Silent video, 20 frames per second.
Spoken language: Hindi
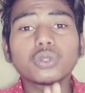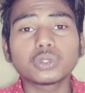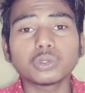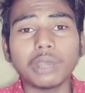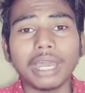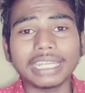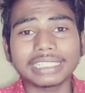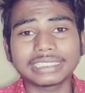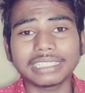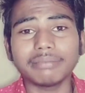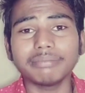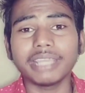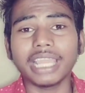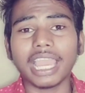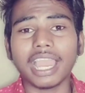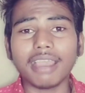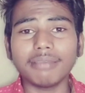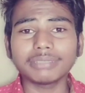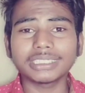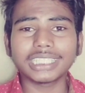उस व्हाट्सएप
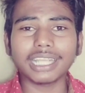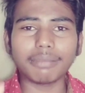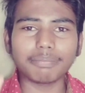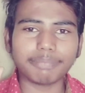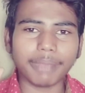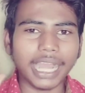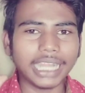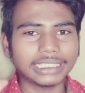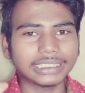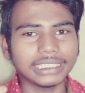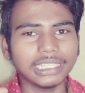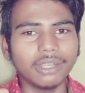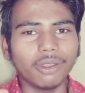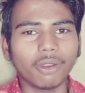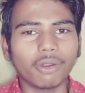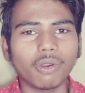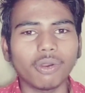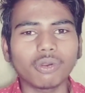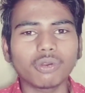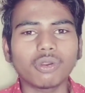में हम सिर्फ पांच ही
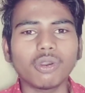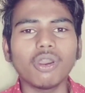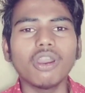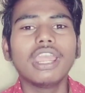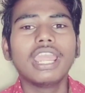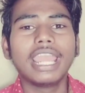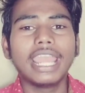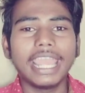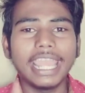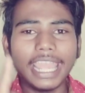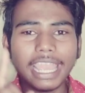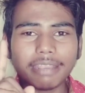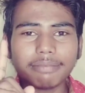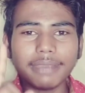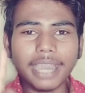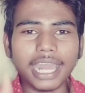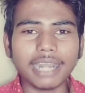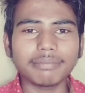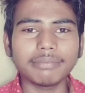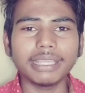लोगों को
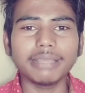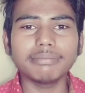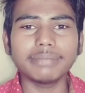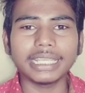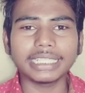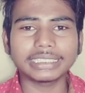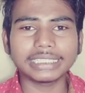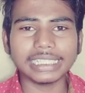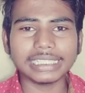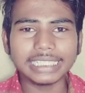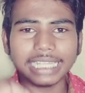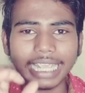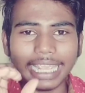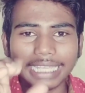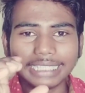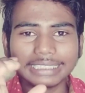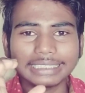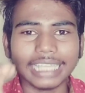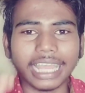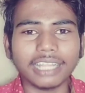एक बार में मैसेज
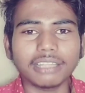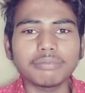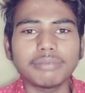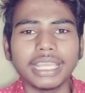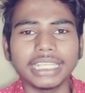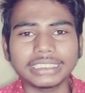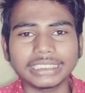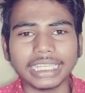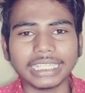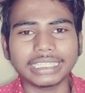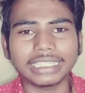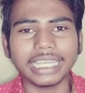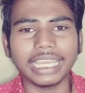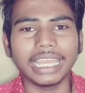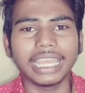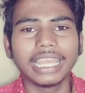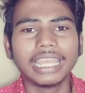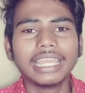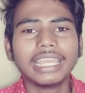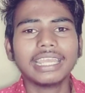एक साथ भेज सकते
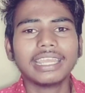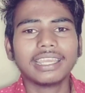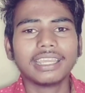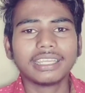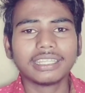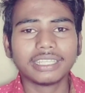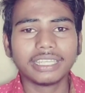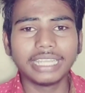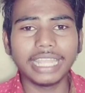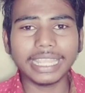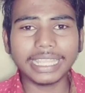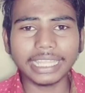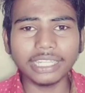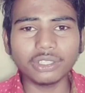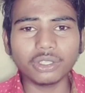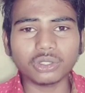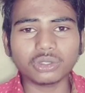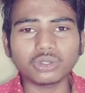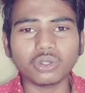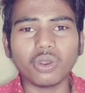हैं
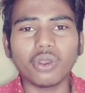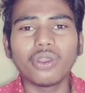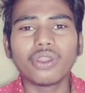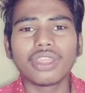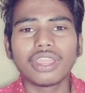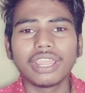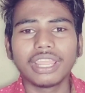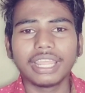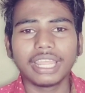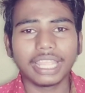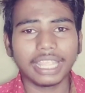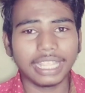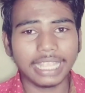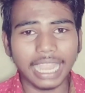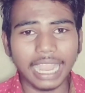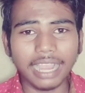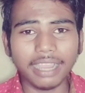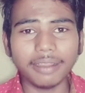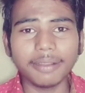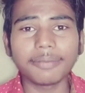लेकिन दोस्तों
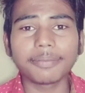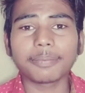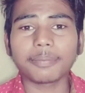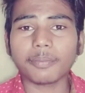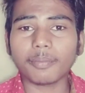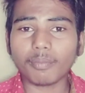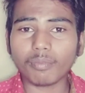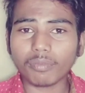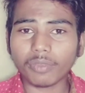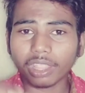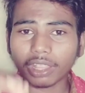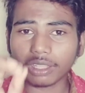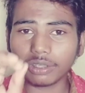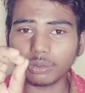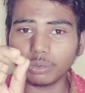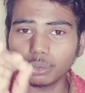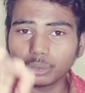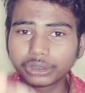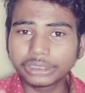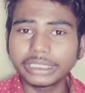या
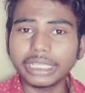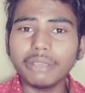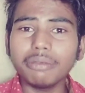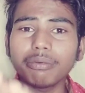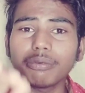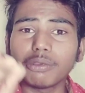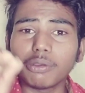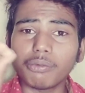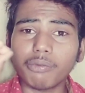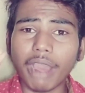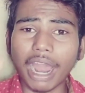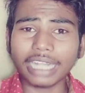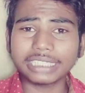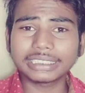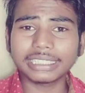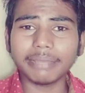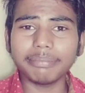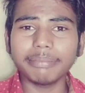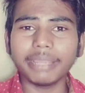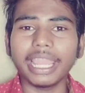उसी
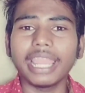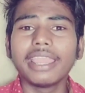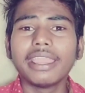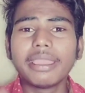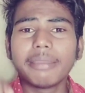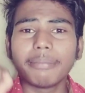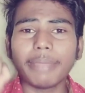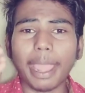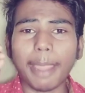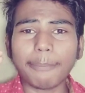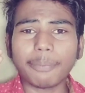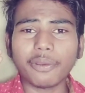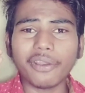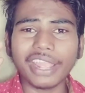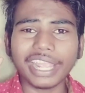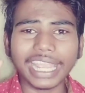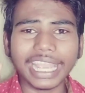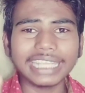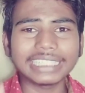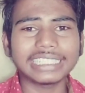व्हाट्सएप में मैं
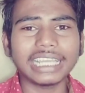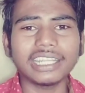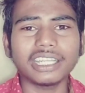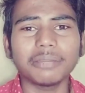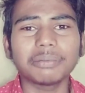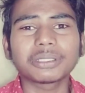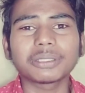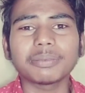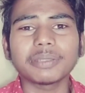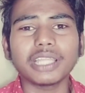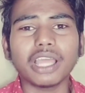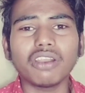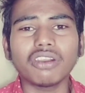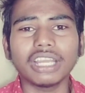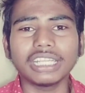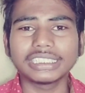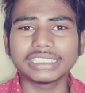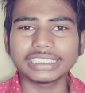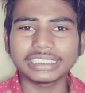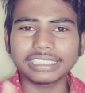आपको एक ऐसा टिप्स
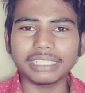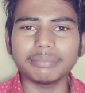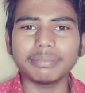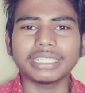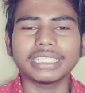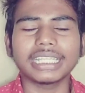बताऊंगा जिसकी